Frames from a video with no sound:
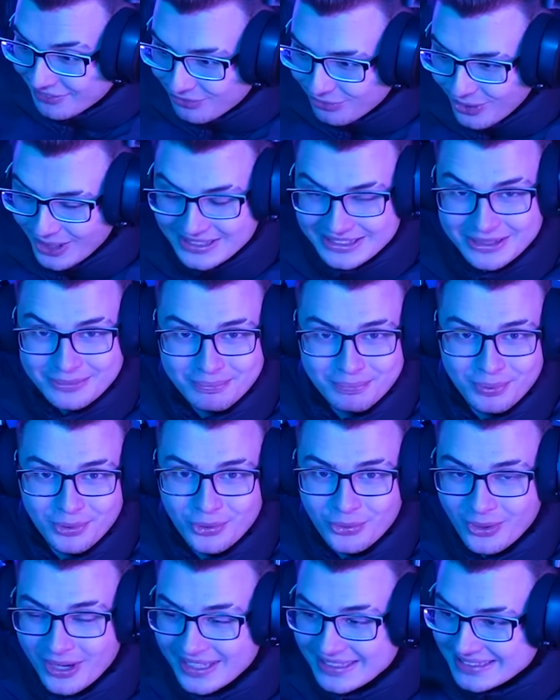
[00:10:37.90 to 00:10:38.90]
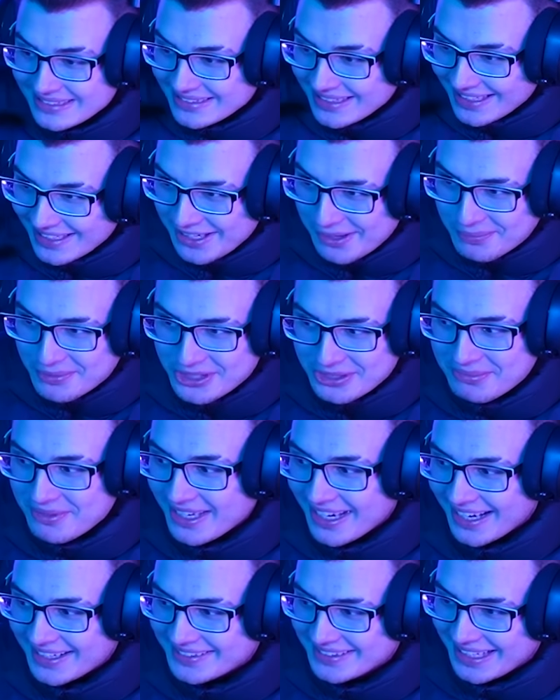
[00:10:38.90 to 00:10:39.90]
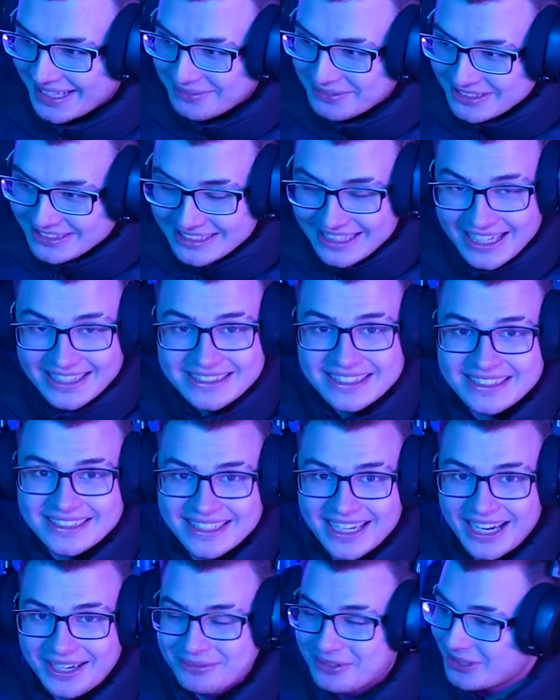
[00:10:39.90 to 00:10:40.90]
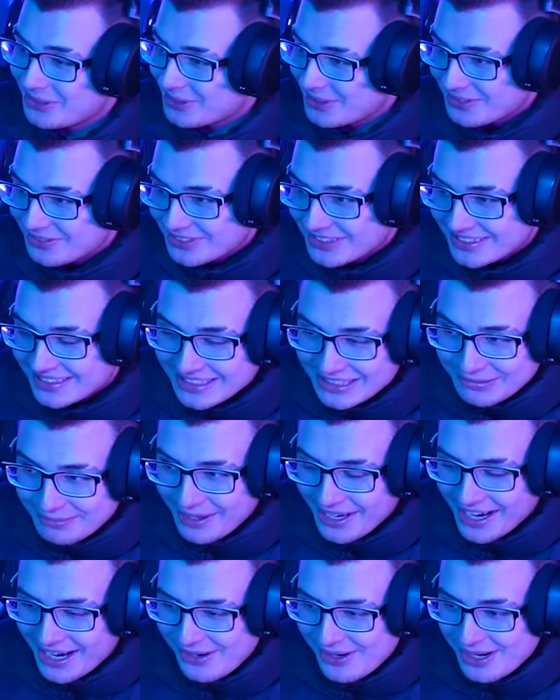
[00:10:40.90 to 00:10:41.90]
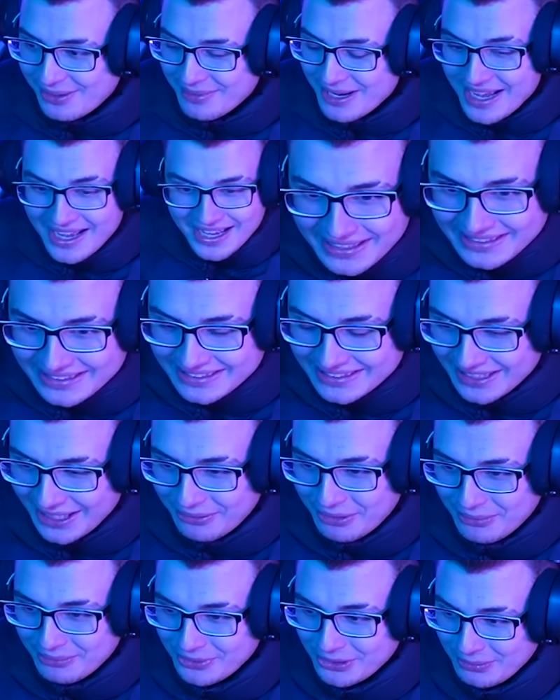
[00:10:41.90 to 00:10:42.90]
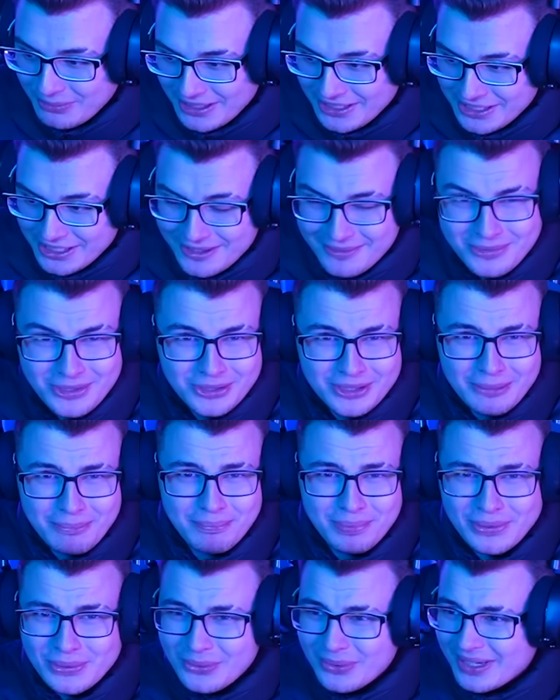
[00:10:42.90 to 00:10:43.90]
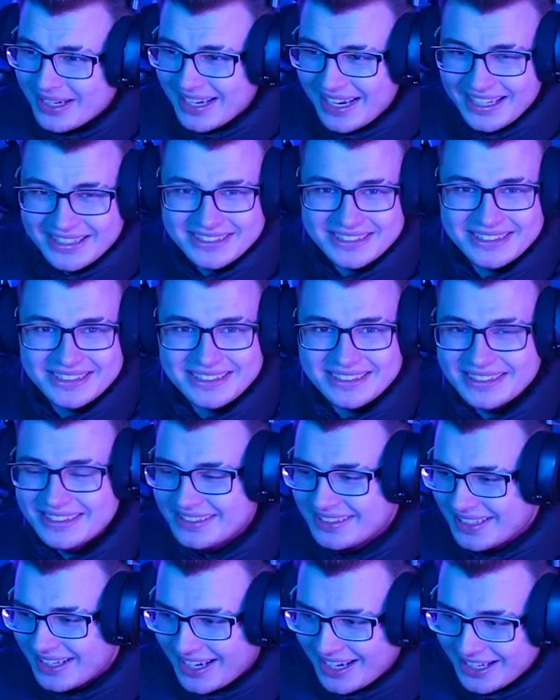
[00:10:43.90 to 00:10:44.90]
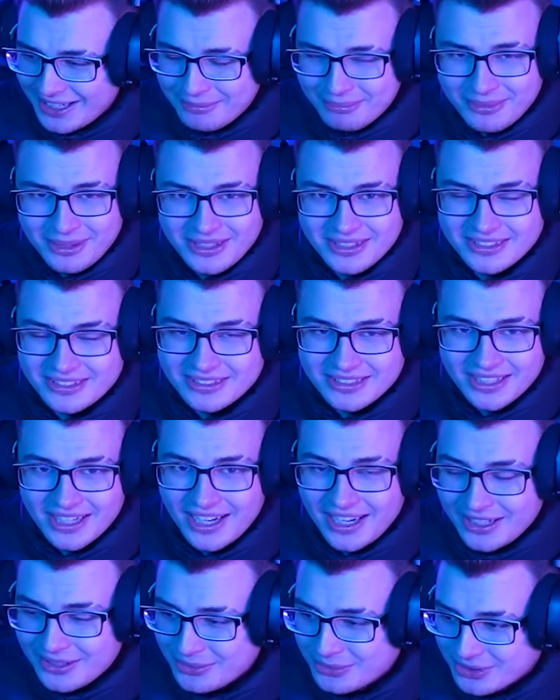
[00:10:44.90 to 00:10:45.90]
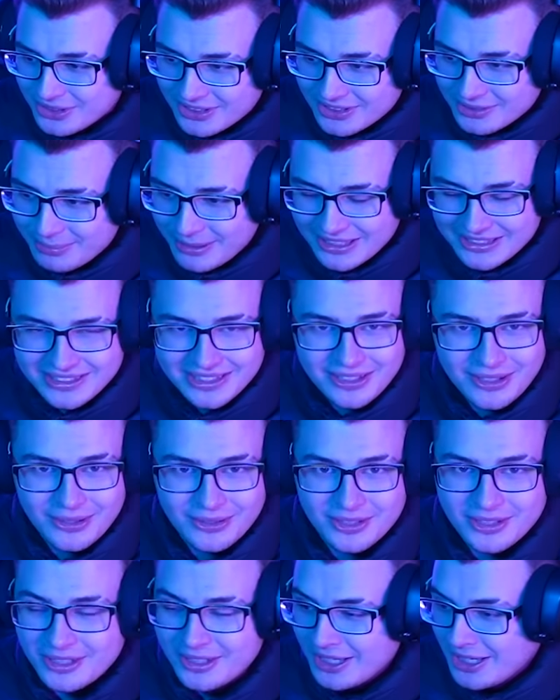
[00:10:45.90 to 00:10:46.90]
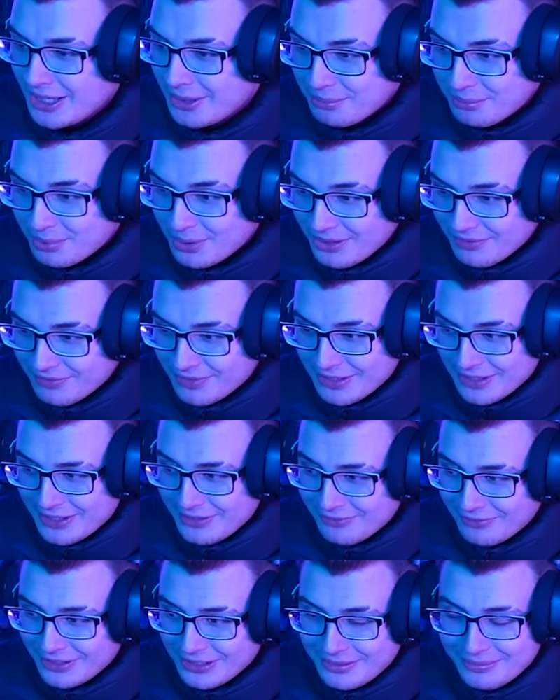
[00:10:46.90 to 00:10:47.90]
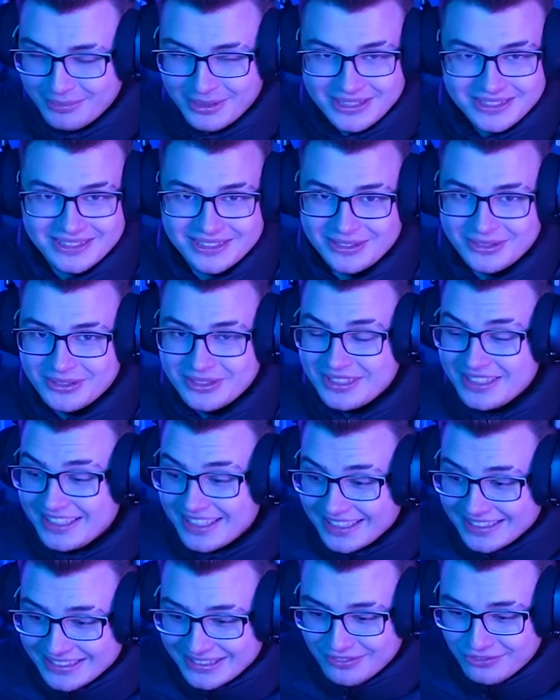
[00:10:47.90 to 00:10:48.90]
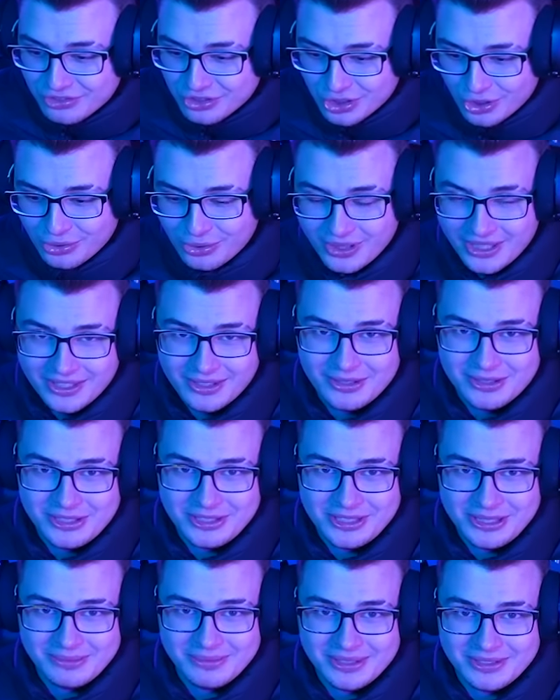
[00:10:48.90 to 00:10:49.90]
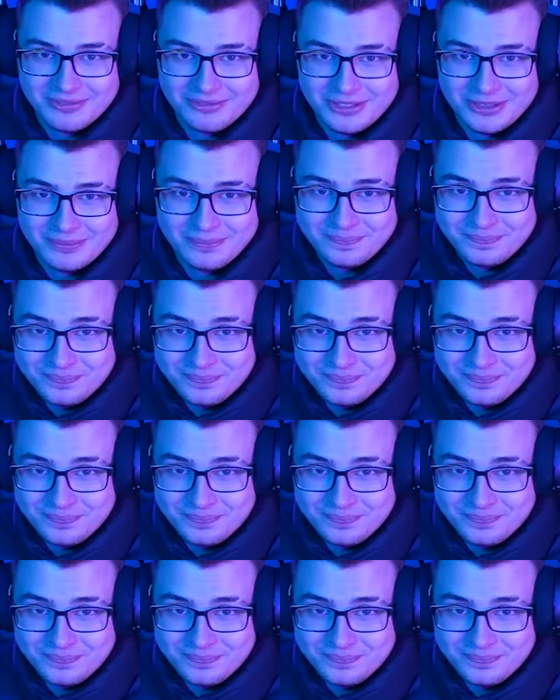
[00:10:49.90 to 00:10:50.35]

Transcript: Własną półkę z najlepszymi kartami, z gazetkami, które wszystkie zbierałem. Znałem normalnie imiona piłkarzy z, Real Ma z Realu czy z Barcelony. Byłem wielkim fanem Barcelony. Ja jestem w szoku, jak oglądam ten film.